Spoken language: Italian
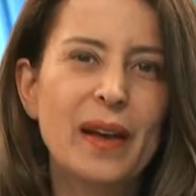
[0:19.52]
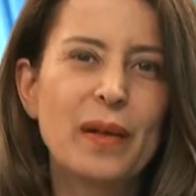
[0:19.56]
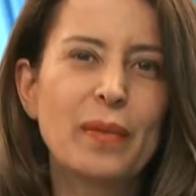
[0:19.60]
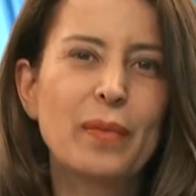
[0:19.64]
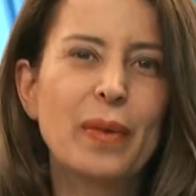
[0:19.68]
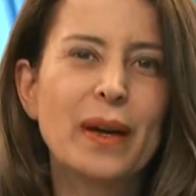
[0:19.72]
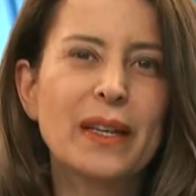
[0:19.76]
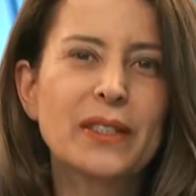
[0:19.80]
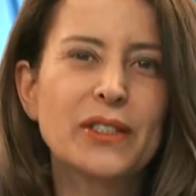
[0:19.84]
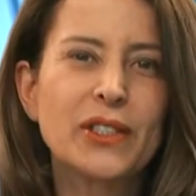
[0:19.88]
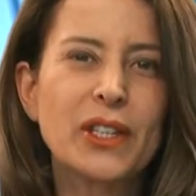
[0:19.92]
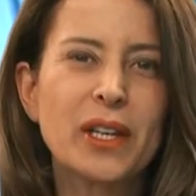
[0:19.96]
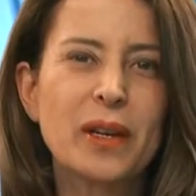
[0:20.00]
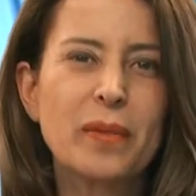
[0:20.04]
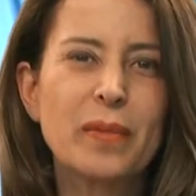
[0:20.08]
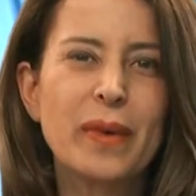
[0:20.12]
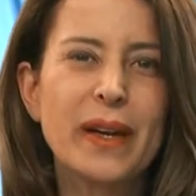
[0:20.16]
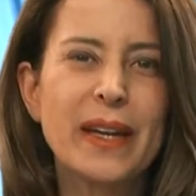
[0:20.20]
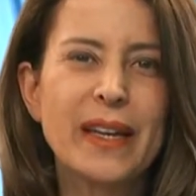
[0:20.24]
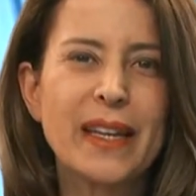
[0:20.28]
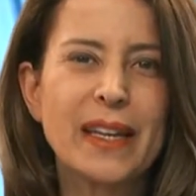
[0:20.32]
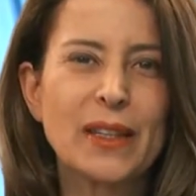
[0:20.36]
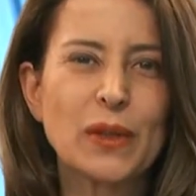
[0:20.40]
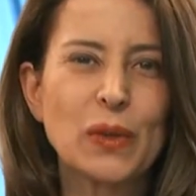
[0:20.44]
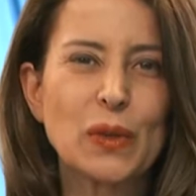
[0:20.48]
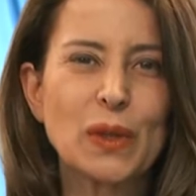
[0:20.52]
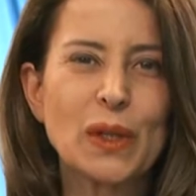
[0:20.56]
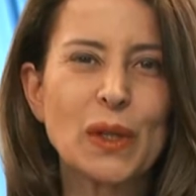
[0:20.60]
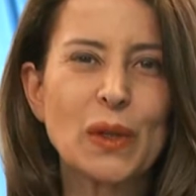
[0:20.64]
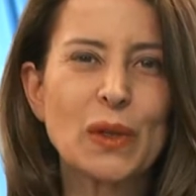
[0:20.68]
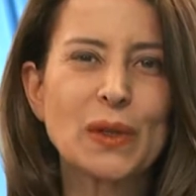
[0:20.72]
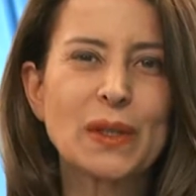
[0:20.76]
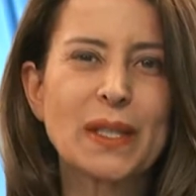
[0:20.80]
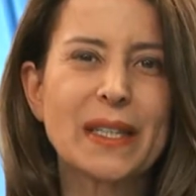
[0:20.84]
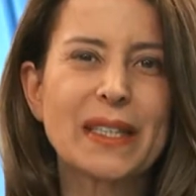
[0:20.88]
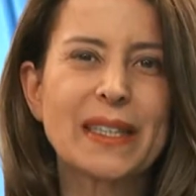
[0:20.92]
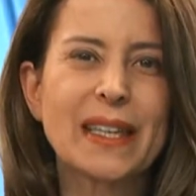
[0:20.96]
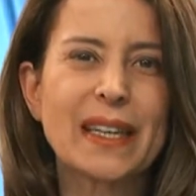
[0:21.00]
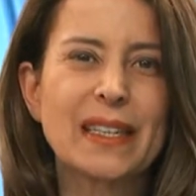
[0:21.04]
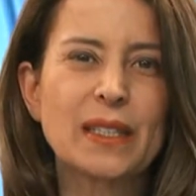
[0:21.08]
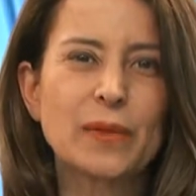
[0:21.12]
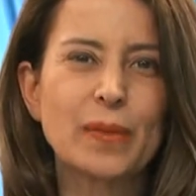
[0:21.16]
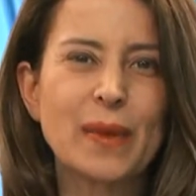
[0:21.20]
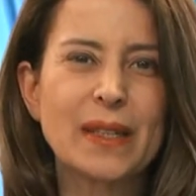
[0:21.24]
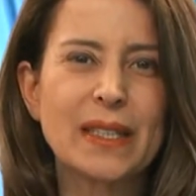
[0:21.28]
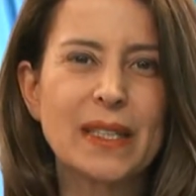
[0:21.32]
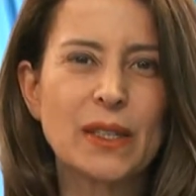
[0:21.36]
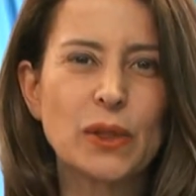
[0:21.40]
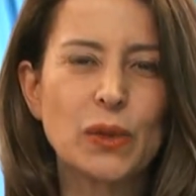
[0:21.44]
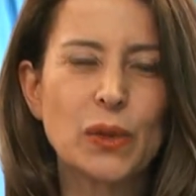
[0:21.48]
Pace e bene a tutti i nostri
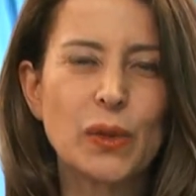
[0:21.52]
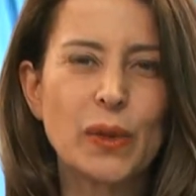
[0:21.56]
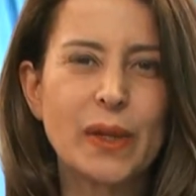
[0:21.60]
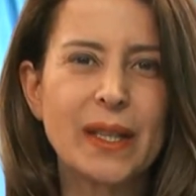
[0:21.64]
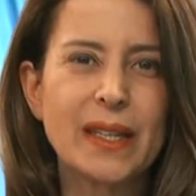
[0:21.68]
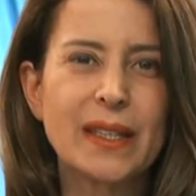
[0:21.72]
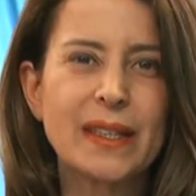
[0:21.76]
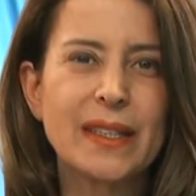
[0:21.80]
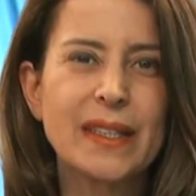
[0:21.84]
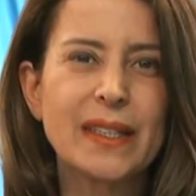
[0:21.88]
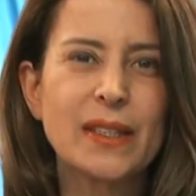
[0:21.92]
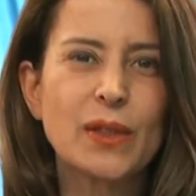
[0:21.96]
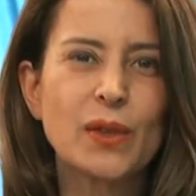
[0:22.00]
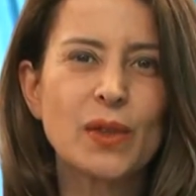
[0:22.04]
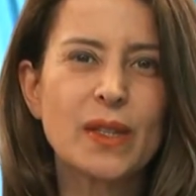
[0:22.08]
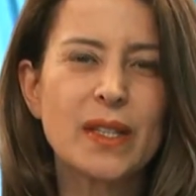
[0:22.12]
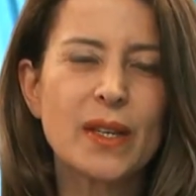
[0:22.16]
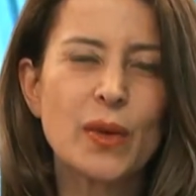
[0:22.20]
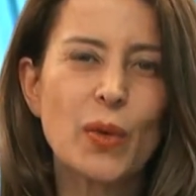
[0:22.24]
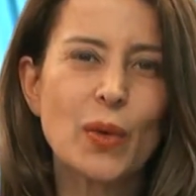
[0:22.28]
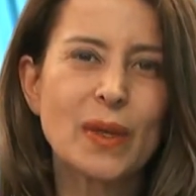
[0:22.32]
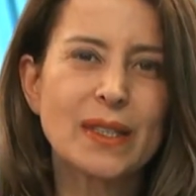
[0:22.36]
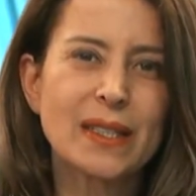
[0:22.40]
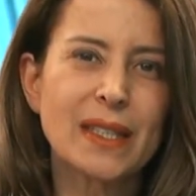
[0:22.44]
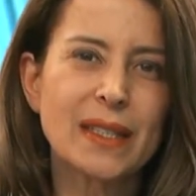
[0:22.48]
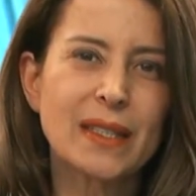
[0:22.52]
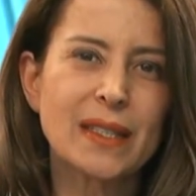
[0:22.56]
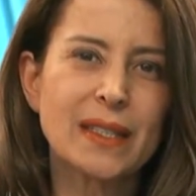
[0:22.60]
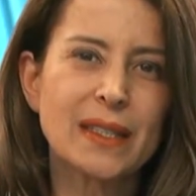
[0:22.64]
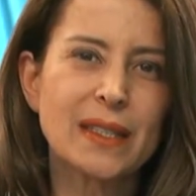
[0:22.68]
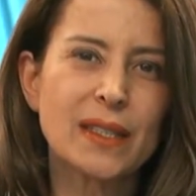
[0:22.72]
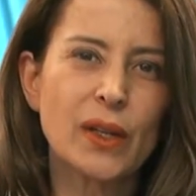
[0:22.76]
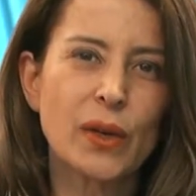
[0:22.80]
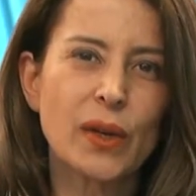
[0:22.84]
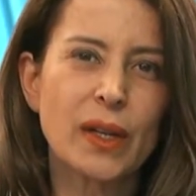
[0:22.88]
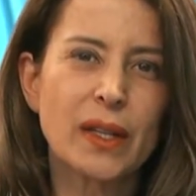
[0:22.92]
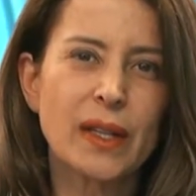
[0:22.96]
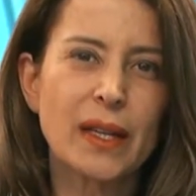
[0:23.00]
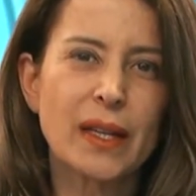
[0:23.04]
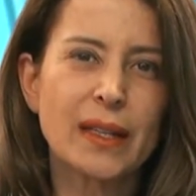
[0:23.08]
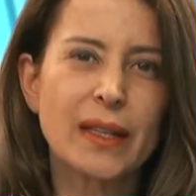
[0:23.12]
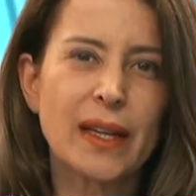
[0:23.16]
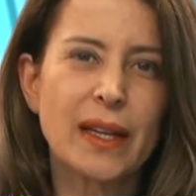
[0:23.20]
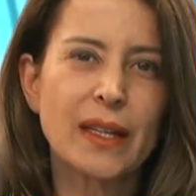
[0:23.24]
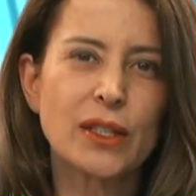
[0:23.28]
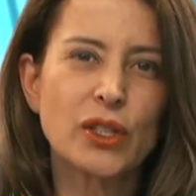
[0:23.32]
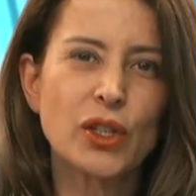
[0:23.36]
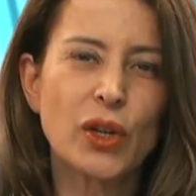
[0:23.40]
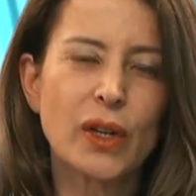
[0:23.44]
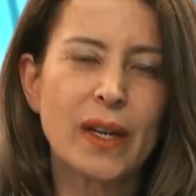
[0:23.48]
telespettatori. I titoli di questa edizione del
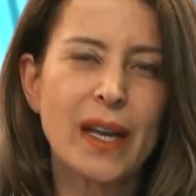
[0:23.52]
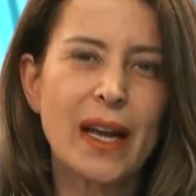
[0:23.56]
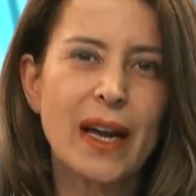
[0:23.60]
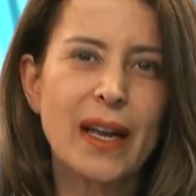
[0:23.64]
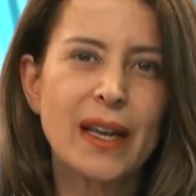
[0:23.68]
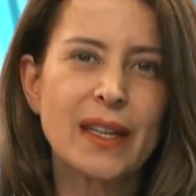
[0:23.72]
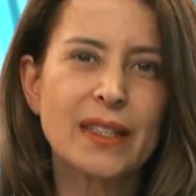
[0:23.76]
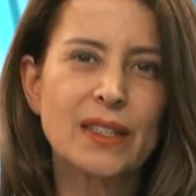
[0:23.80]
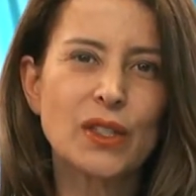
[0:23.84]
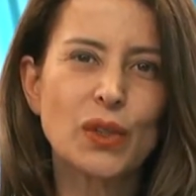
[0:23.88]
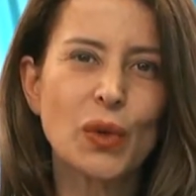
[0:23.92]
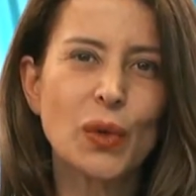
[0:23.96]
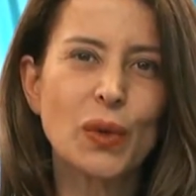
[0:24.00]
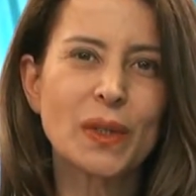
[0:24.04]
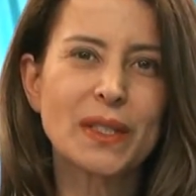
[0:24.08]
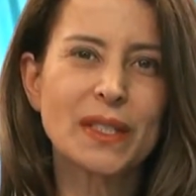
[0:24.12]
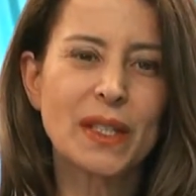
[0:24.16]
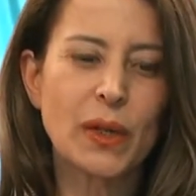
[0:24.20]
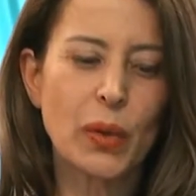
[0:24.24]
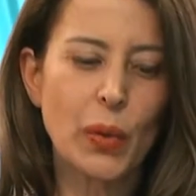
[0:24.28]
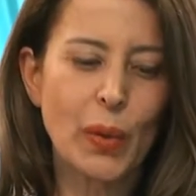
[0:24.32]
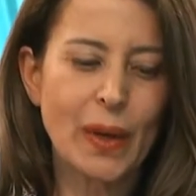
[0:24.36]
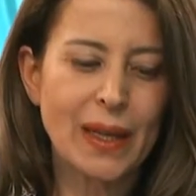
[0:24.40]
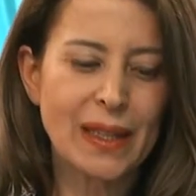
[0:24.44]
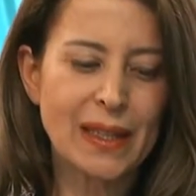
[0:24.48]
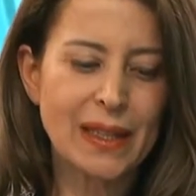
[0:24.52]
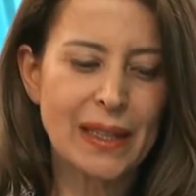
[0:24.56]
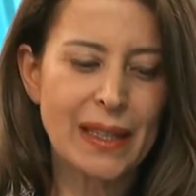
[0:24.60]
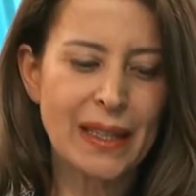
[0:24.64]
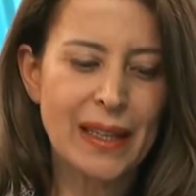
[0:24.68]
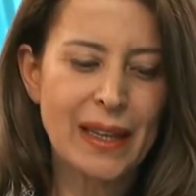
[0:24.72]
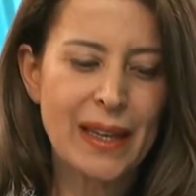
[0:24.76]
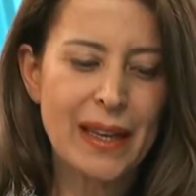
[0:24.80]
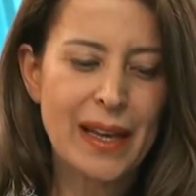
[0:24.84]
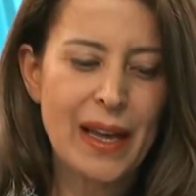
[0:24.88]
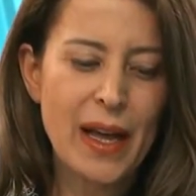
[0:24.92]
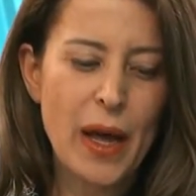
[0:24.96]
telegiornale sono i seguenti.